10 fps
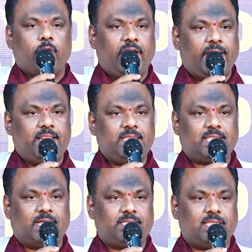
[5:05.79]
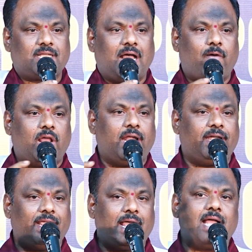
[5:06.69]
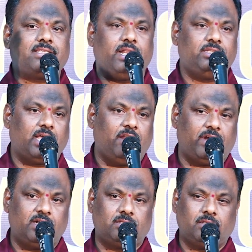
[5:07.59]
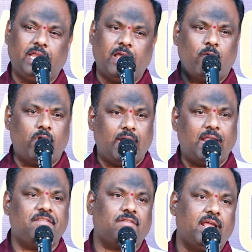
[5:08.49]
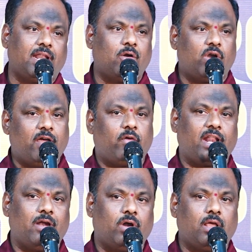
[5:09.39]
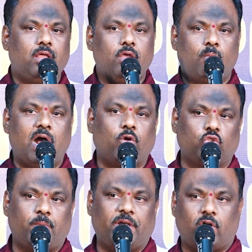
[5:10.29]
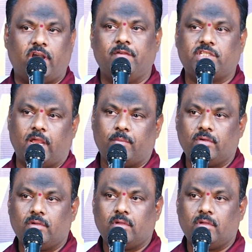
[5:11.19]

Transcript: విన్నది సక్సెస్ కావాలి అంటే ఆచరించాలి ఫ్రెండ్స్ ఎవరి లైఫ్లో అయినా కూడా ఎవరైనా కూడా బాగా గుర్తుపెట్టుకోండి ఈ విషయం